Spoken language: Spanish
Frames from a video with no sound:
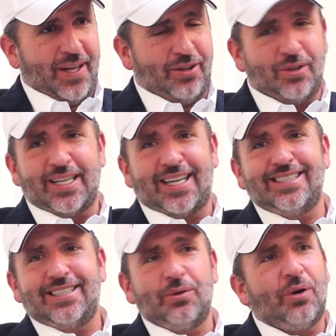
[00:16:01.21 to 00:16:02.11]
Entonces
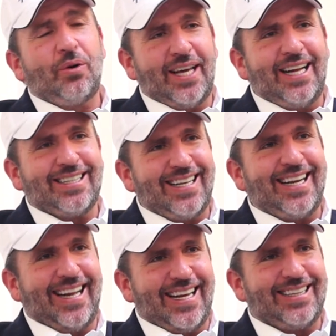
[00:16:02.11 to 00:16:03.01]
aquí si uno quiere
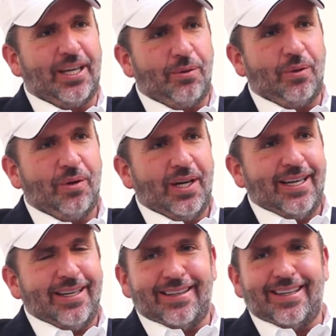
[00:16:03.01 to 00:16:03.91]
ser creativo,
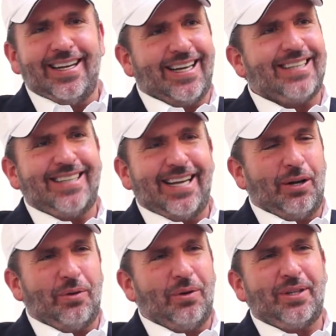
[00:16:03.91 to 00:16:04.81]
tiene que
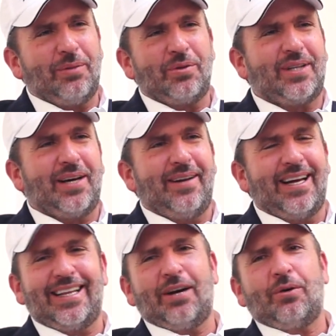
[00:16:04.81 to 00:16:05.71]
serlo, no tenemos que
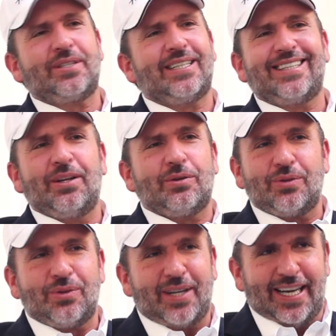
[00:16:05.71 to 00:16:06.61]
hablar de cosas que no
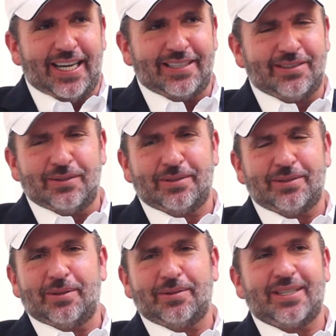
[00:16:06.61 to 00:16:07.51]
son reales,
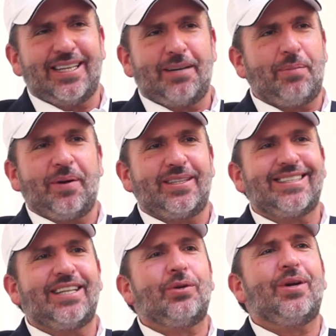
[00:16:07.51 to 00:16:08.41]
nosotros no vamos a estar
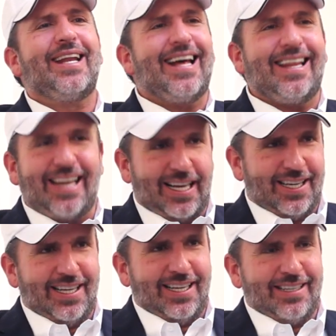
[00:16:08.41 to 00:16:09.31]
privatizando nada.
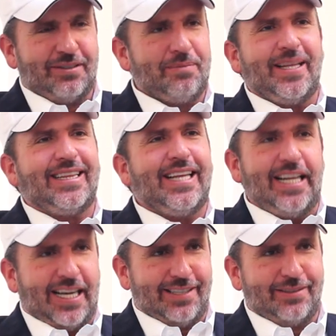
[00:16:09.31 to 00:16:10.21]
Eso es
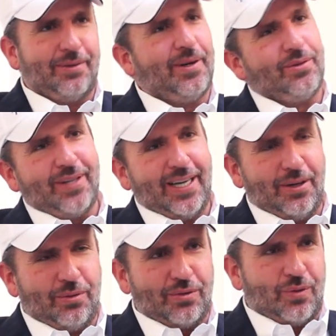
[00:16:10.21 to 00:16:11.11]
mentira, eso lo van a usar
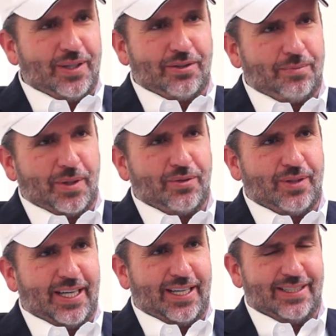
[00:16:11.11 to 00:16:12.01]
algunos cuantos
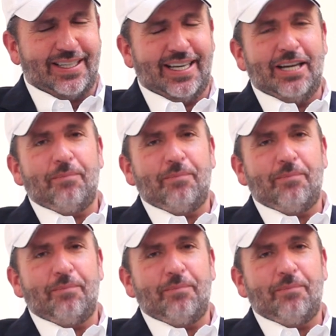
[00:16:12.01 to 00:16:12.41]
personajes.